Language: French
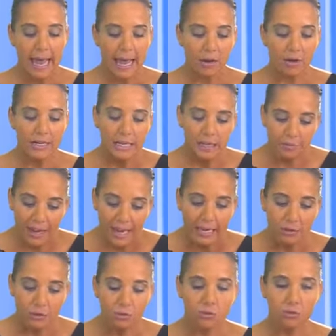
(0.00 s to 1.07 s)
Alors, il est vrai
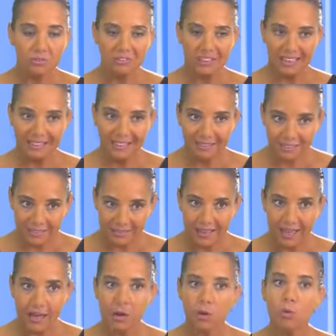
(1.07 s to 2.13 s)
que certains
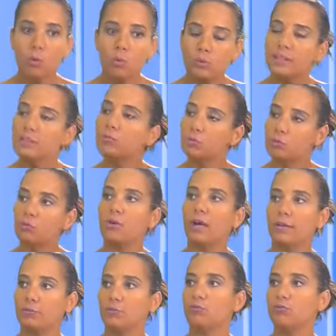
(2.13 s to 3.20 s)
États ont des
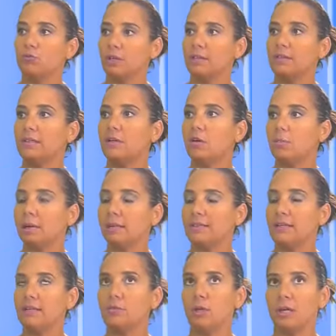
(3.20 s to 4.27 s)
structurations juridiques en
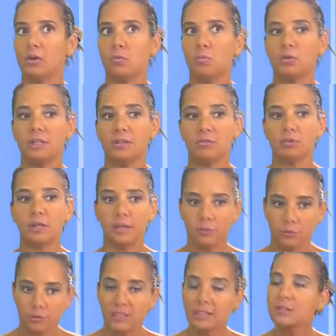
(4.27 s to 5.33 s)
matière de réglementation de la
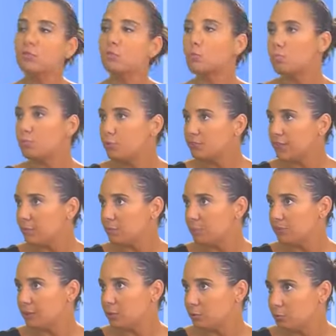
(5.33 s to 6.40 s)
santé qui sont plus
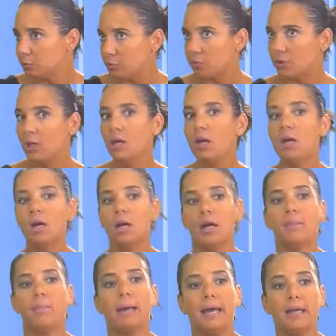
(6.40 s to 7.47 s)
abouties que d'autres.
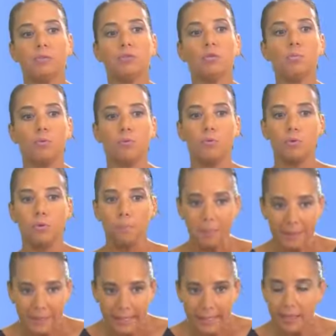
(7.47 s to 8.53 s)
Hein, par exemple, le
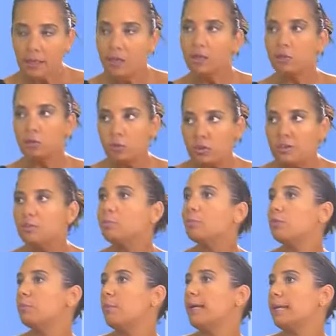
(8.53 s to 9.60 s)
Bénin ne
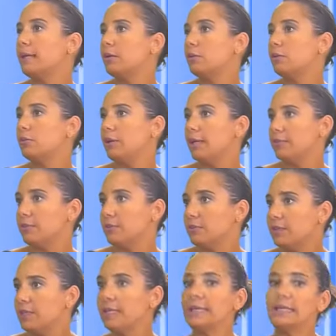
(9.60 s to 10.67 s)
dispose pas d'un code de la
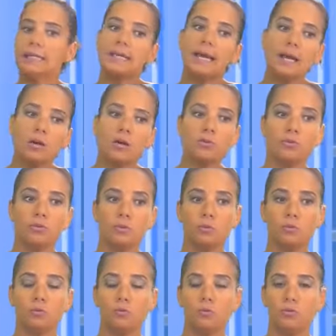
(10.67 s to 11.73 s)
santé, il y a un code de
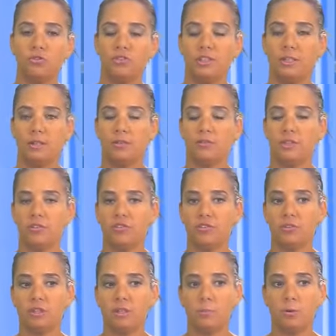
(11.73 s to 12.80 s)
euh,
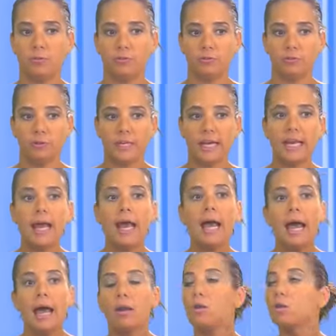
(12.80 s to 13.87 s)
s'agissant des professionnels,
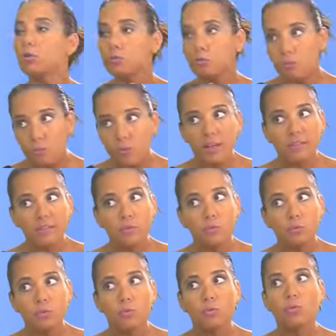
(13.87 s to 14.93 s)
alors que son voisin,
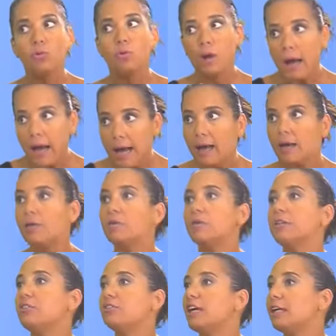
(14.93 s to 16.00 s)
le Togo, a euh,
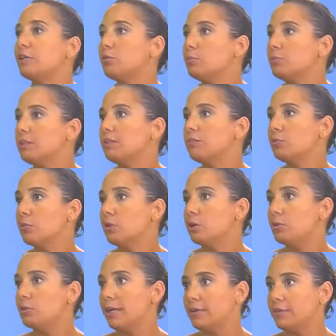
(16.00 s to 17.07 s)
mhm. déjà adopté son
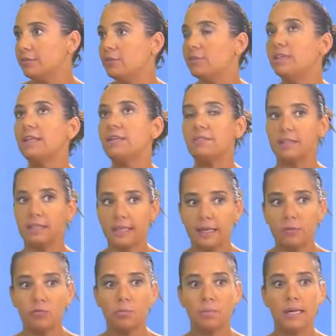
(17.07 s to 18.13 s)
code de la santé. C'est le
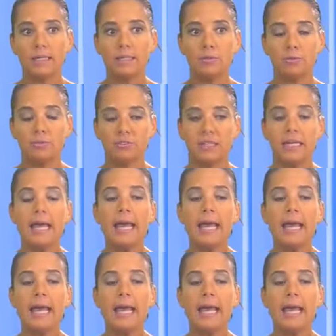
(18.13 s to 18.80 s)
cas du Mali aussi.